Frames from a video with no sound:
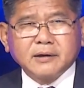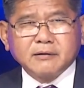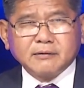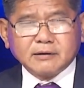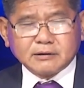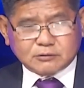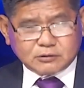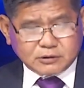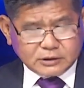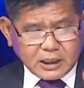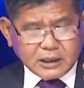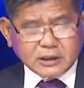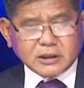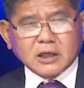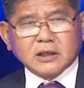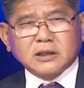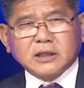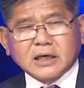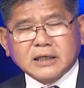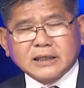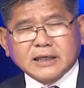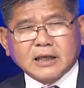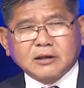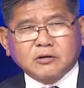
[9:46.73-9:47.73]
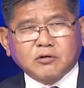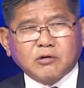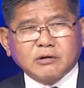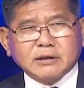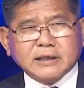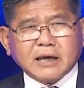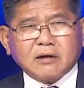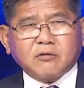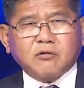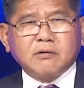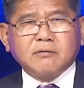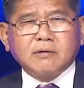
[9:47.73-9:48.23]
Ở trên chương trình này tôi có
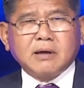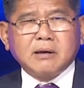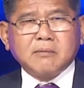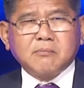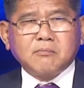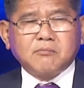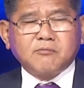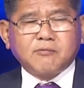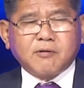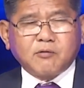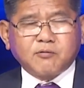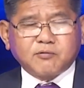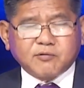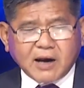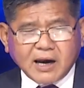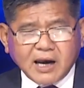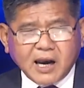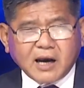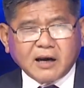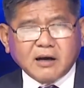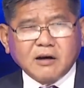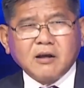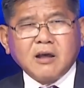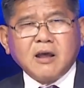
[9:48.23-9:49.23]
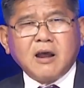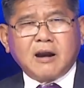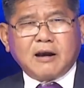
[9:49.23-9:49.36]
nhắc quý vị một vài lần